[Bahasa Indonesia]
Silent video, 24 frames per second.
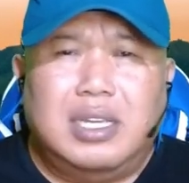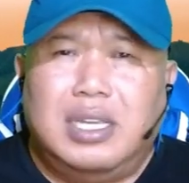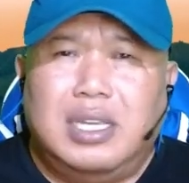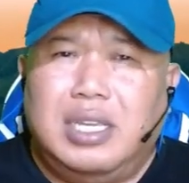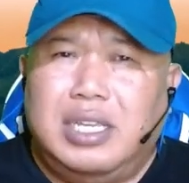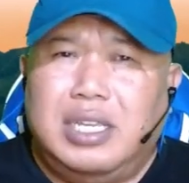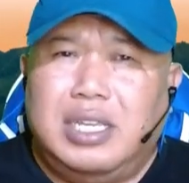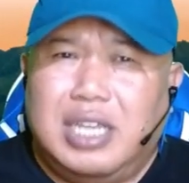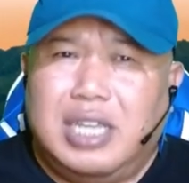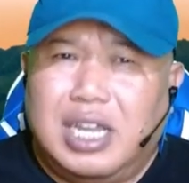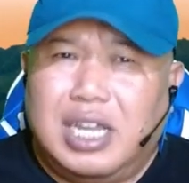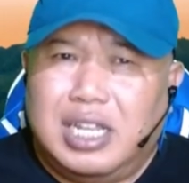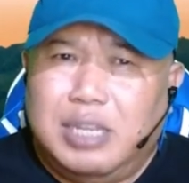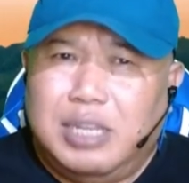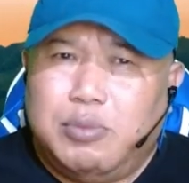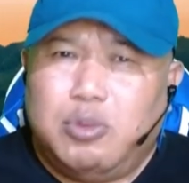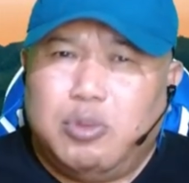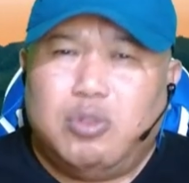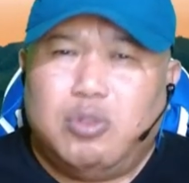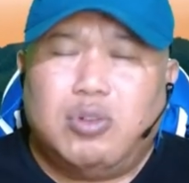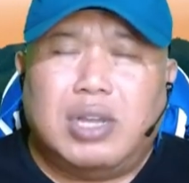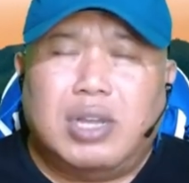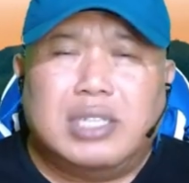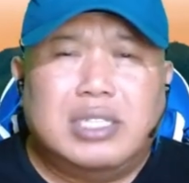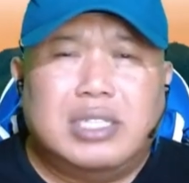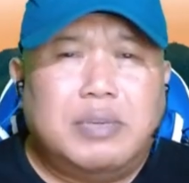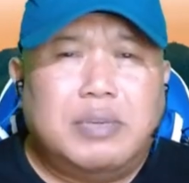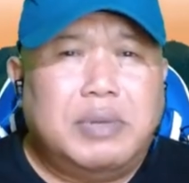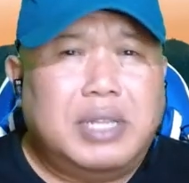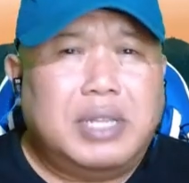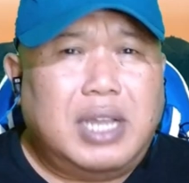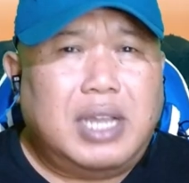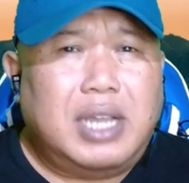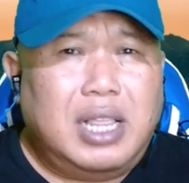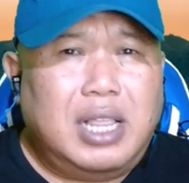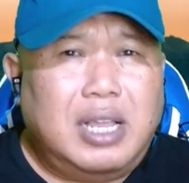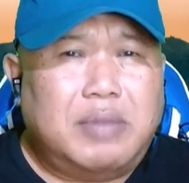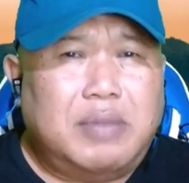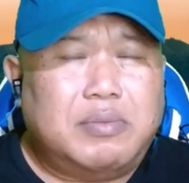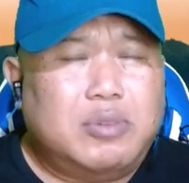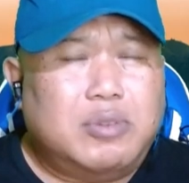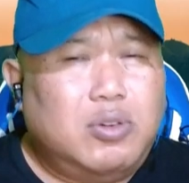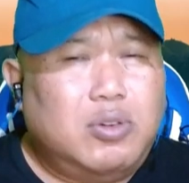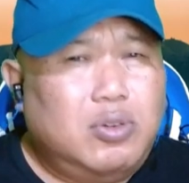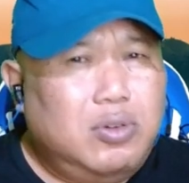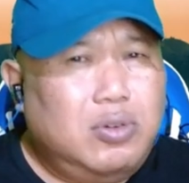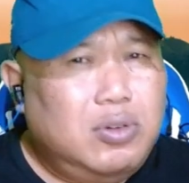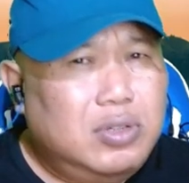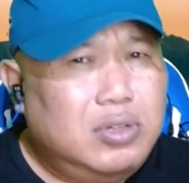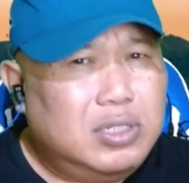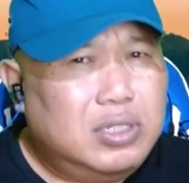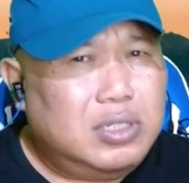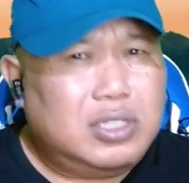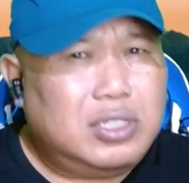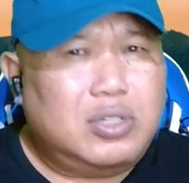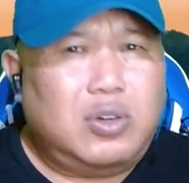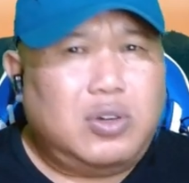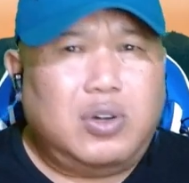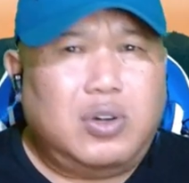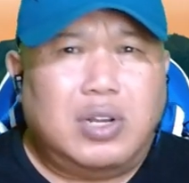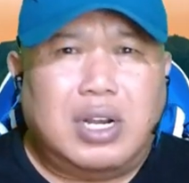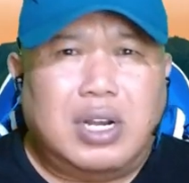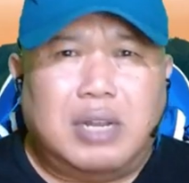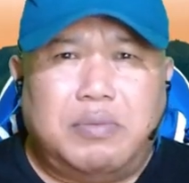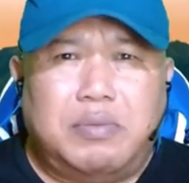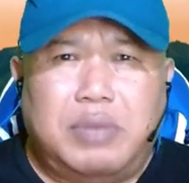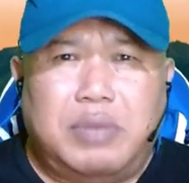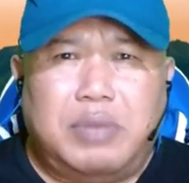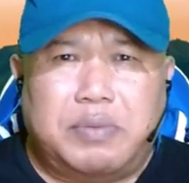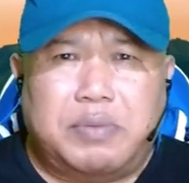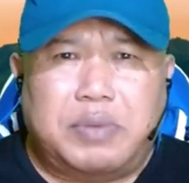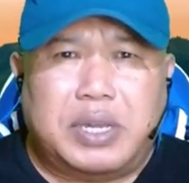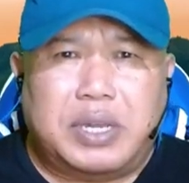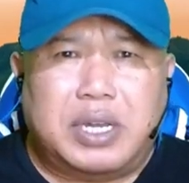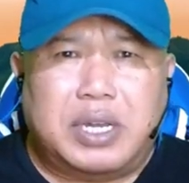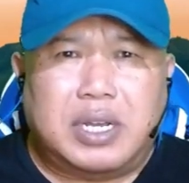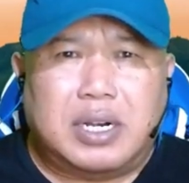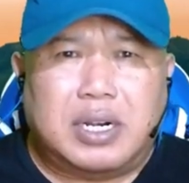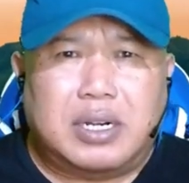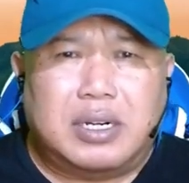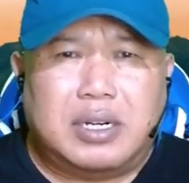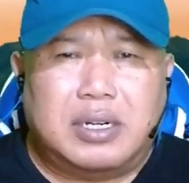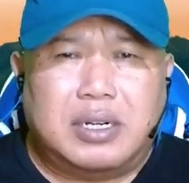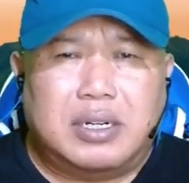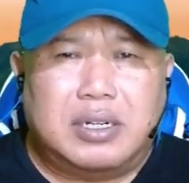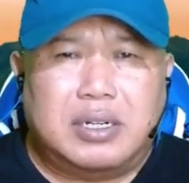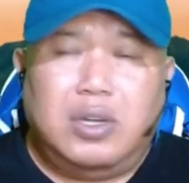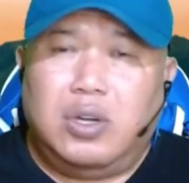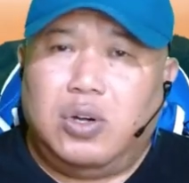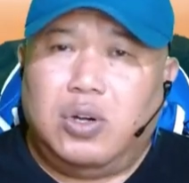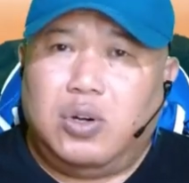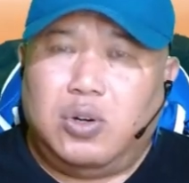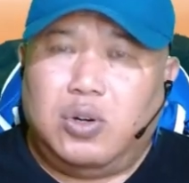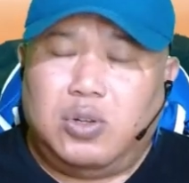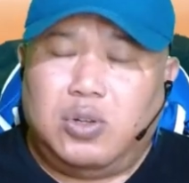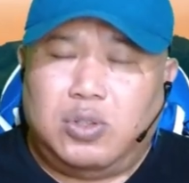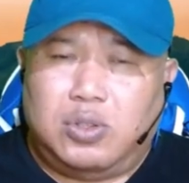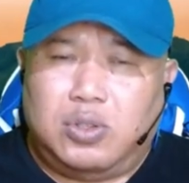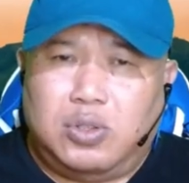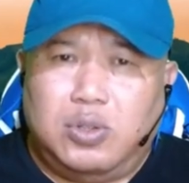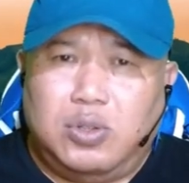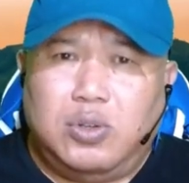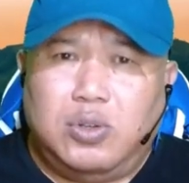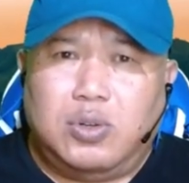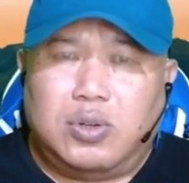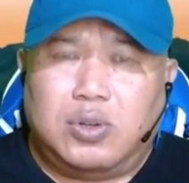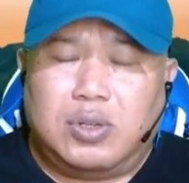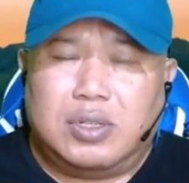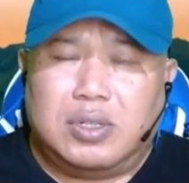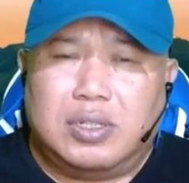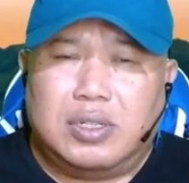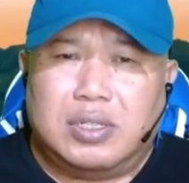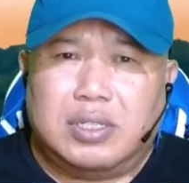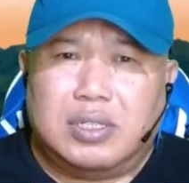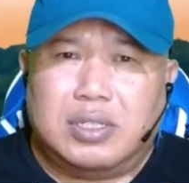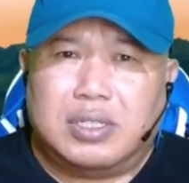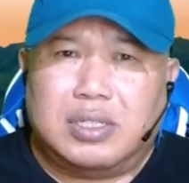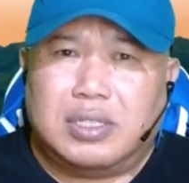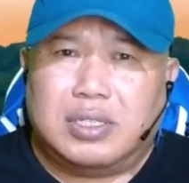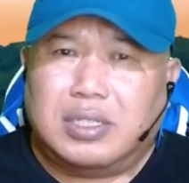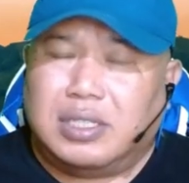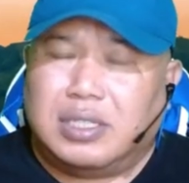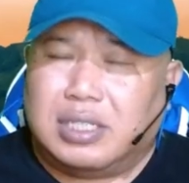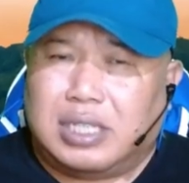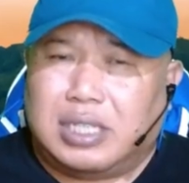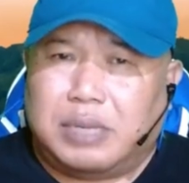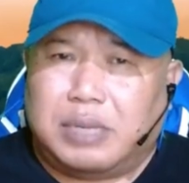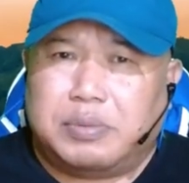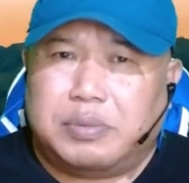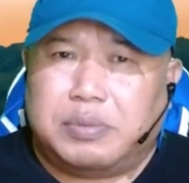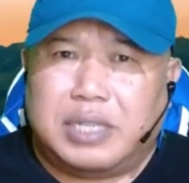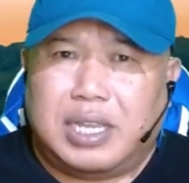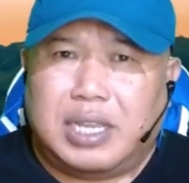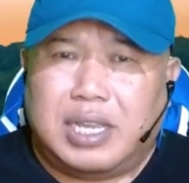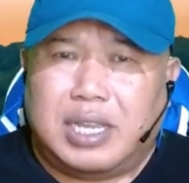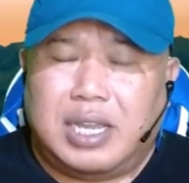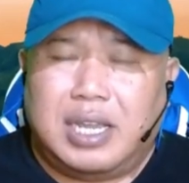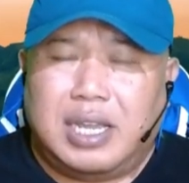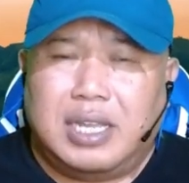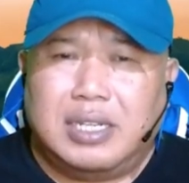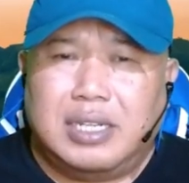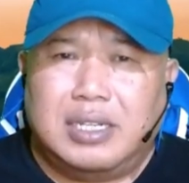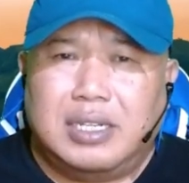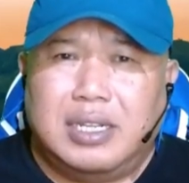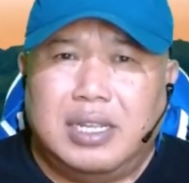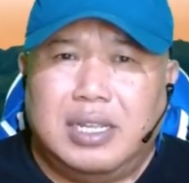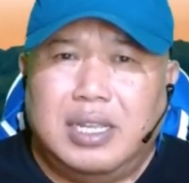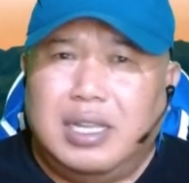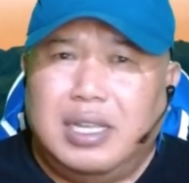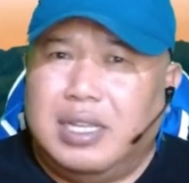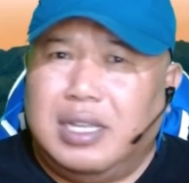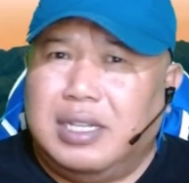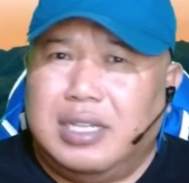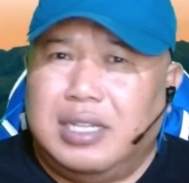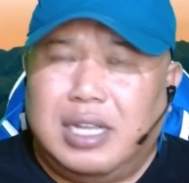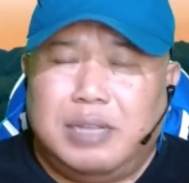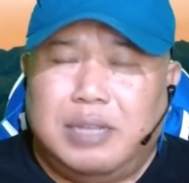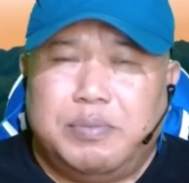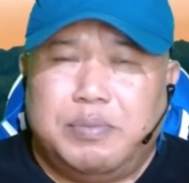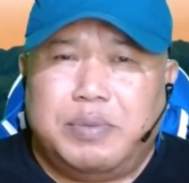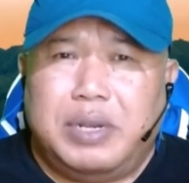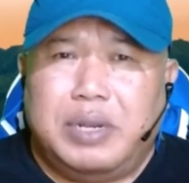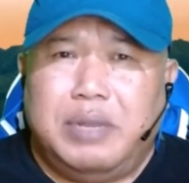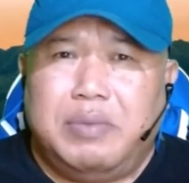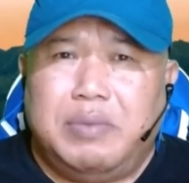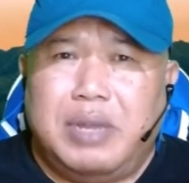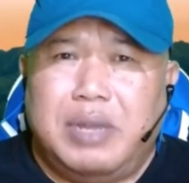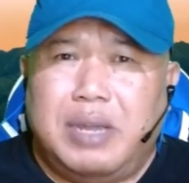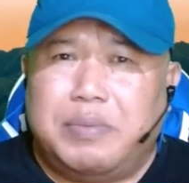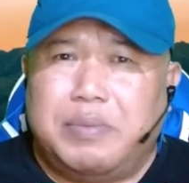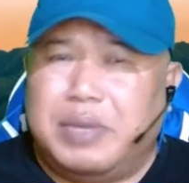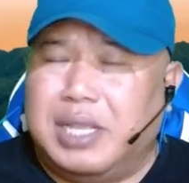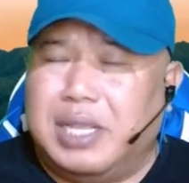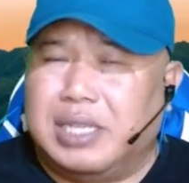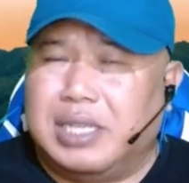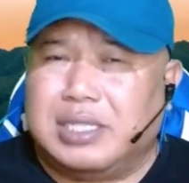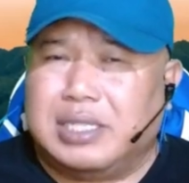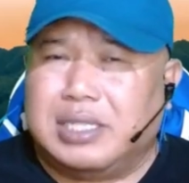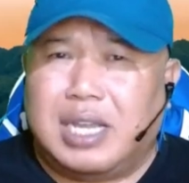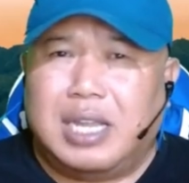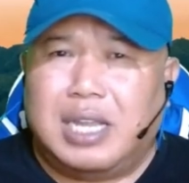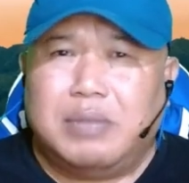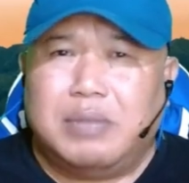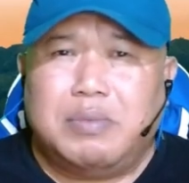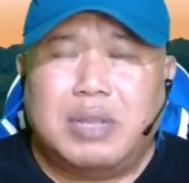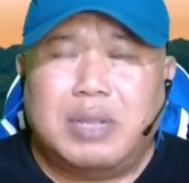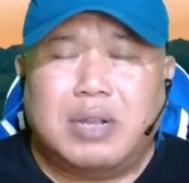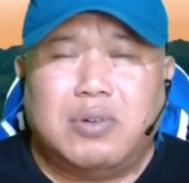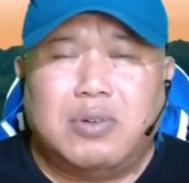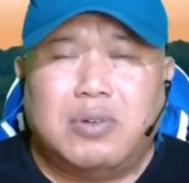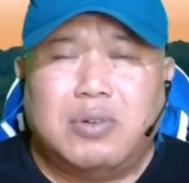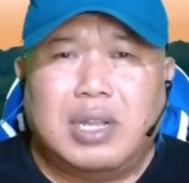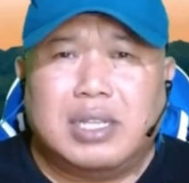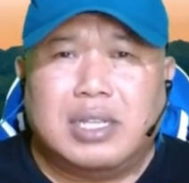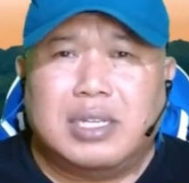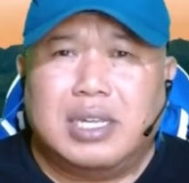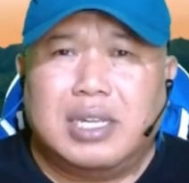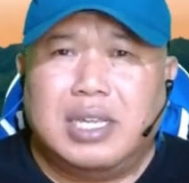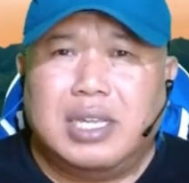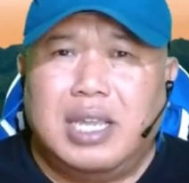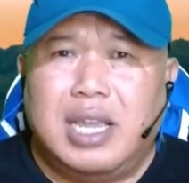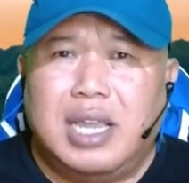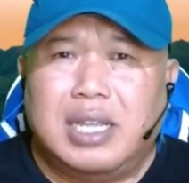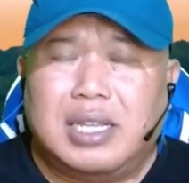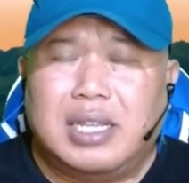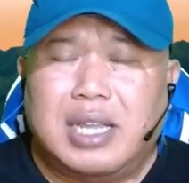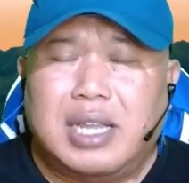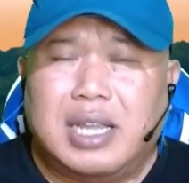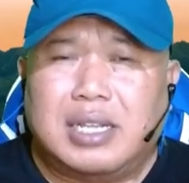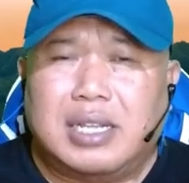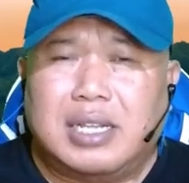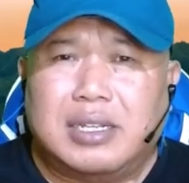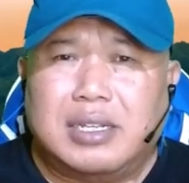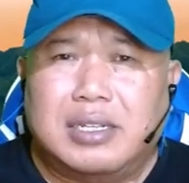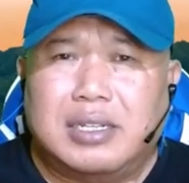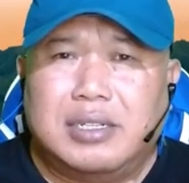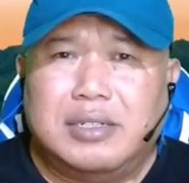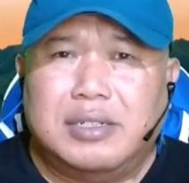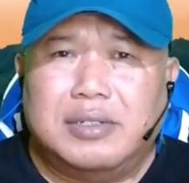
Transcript: yang dibutuhkan sobat alam seorang backpacker untuk tetap sehat dan prima pada saat melakukan kegiatan.